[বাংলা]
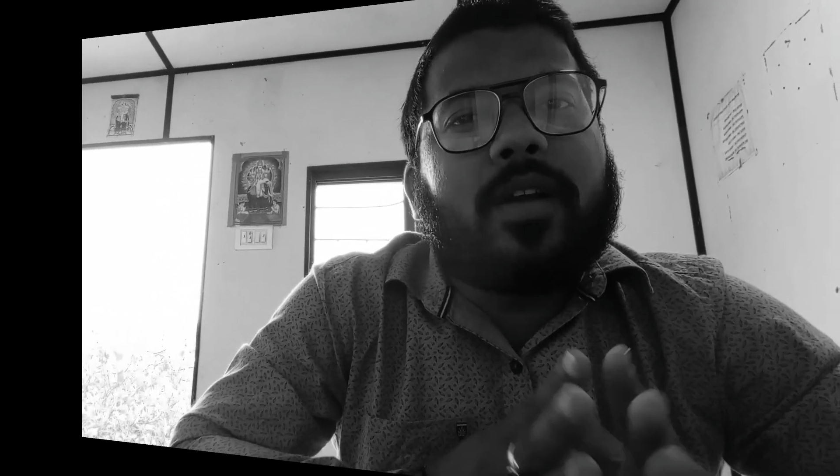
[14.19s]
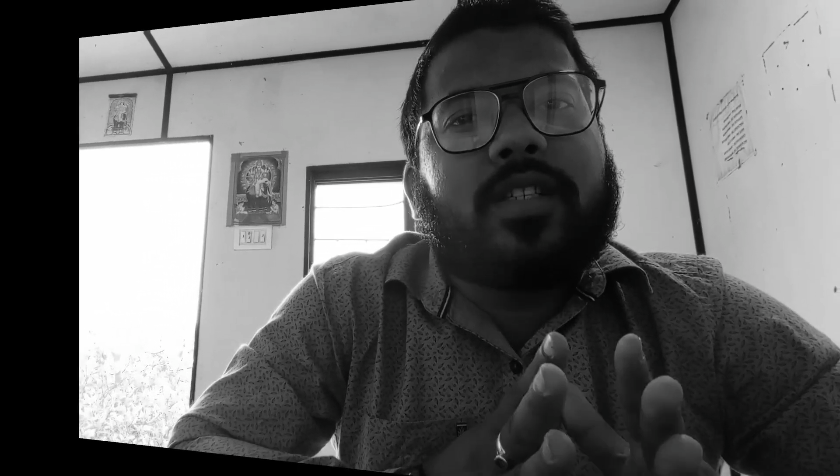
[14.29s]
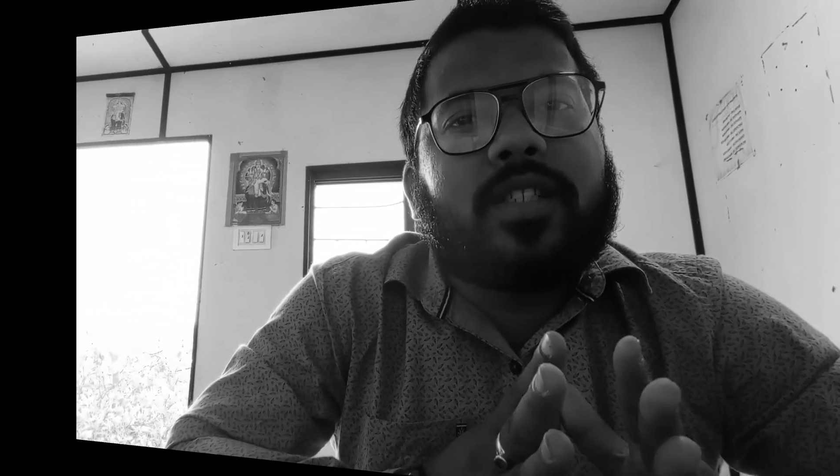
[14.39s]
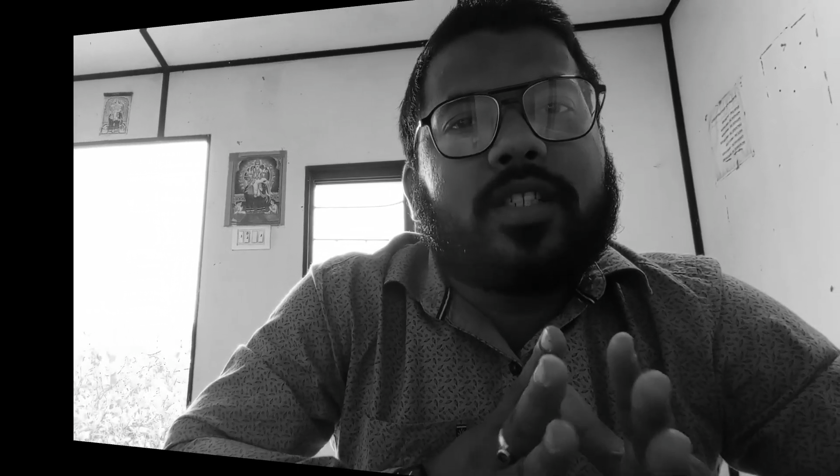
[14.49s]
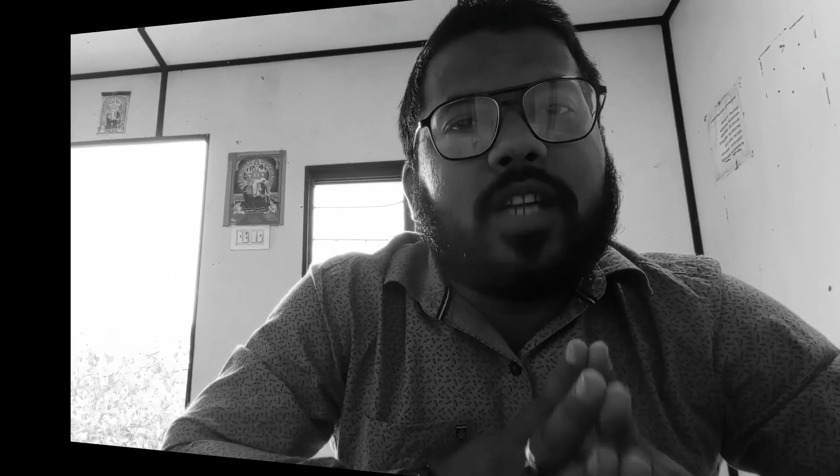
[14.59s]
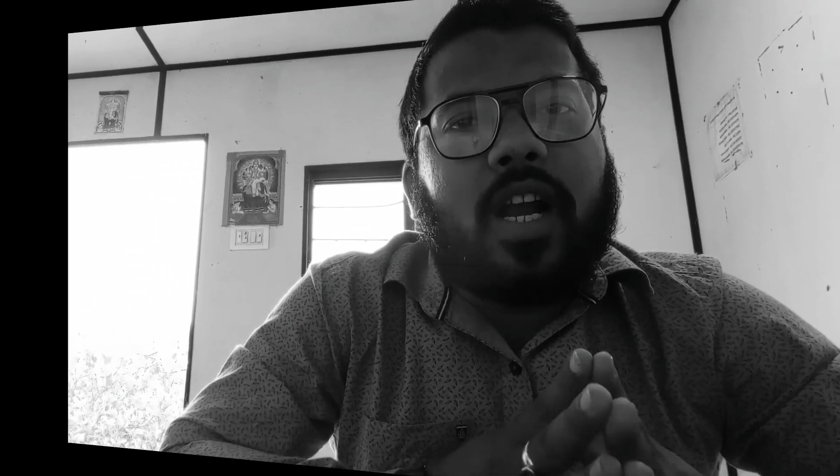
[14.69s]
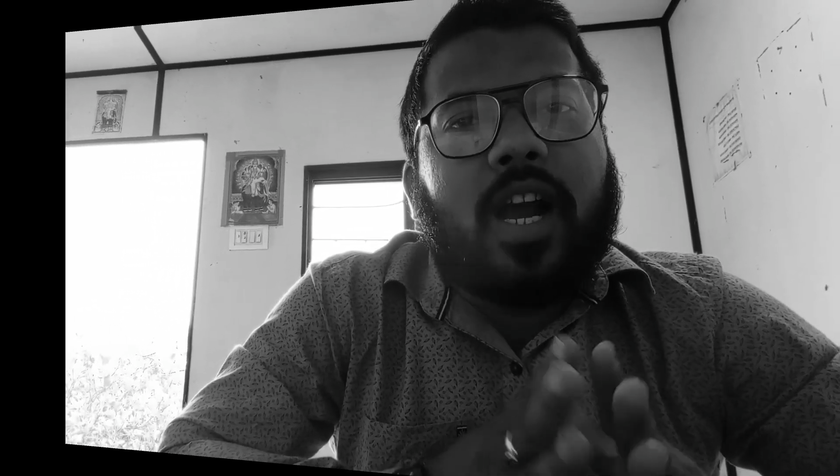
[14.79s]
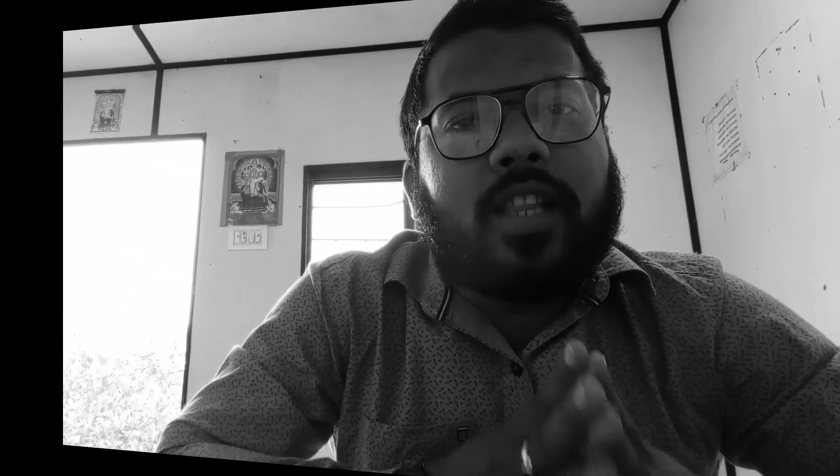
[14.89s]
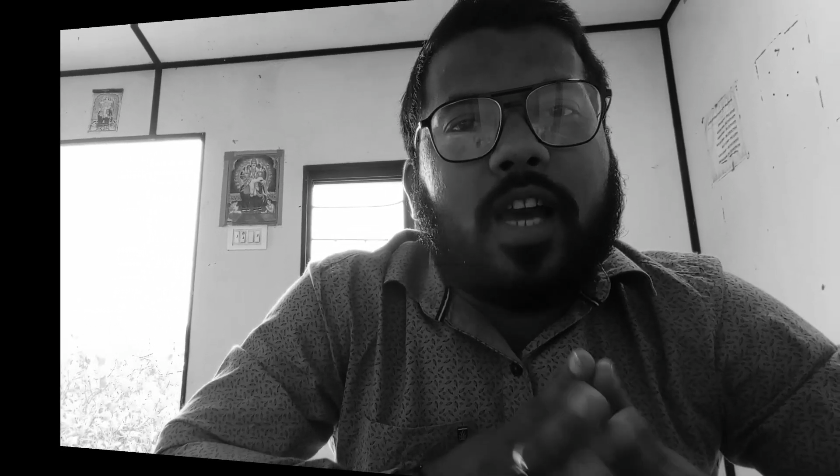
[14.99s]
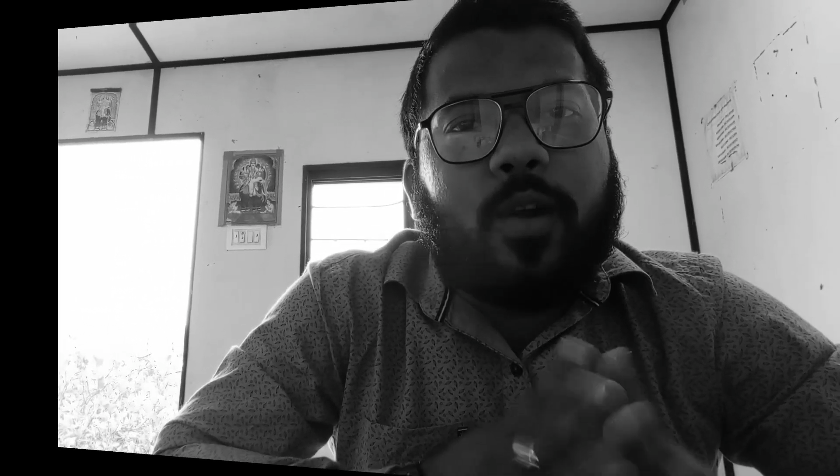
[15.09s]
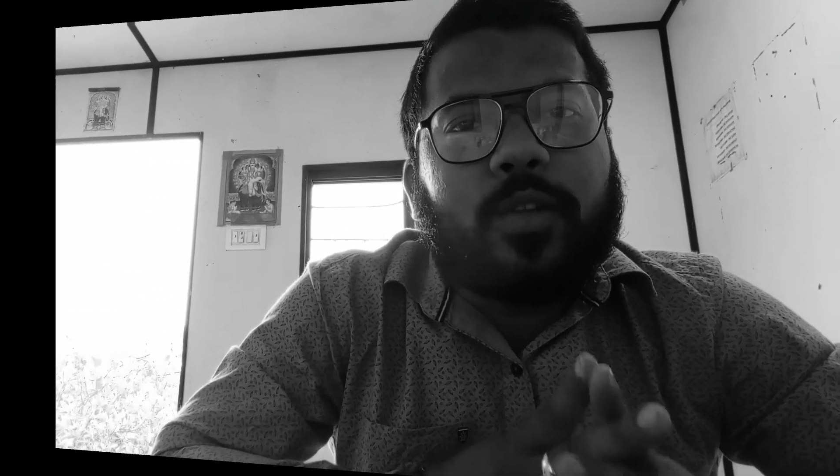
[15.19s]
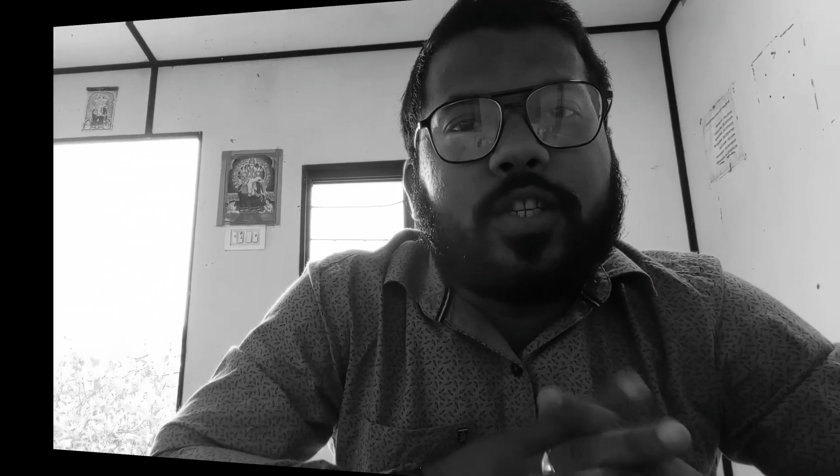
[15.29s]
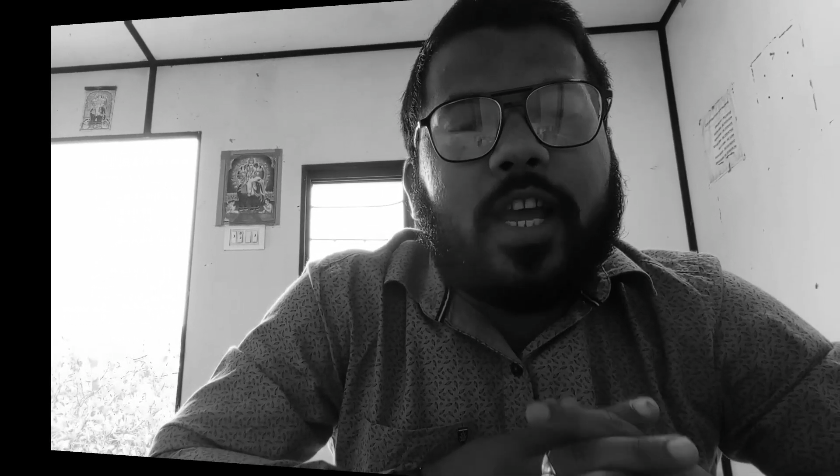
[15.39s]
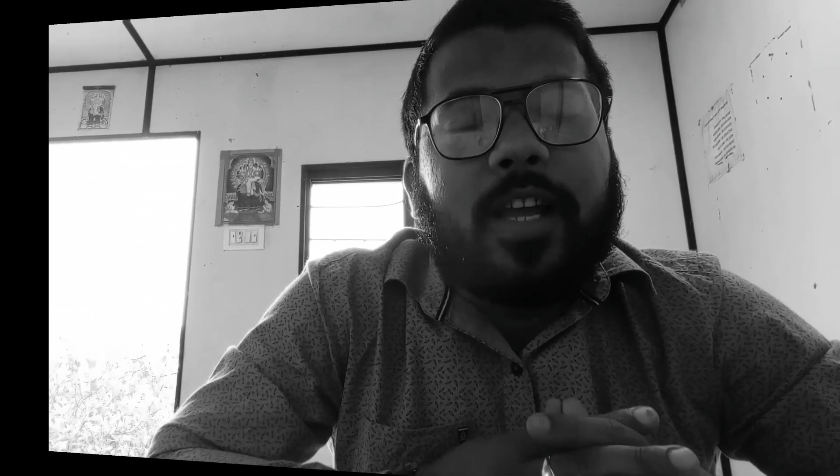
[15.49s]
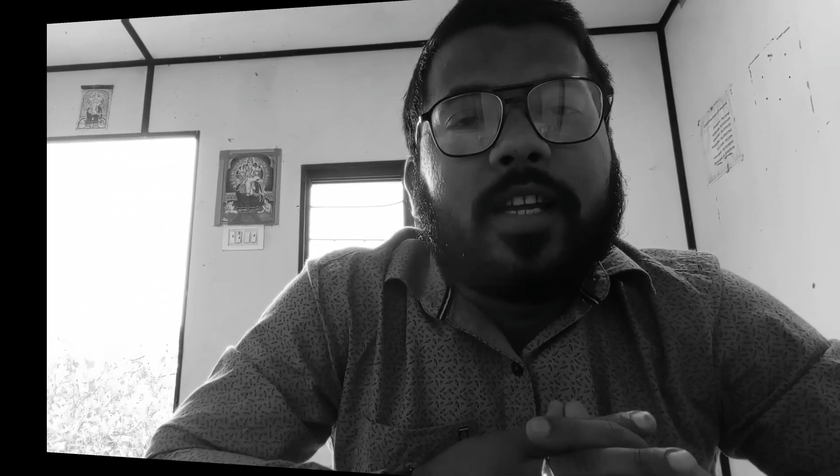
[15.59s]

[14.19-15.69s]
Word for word: আবার সাক্ষাৎকার হচ্ছে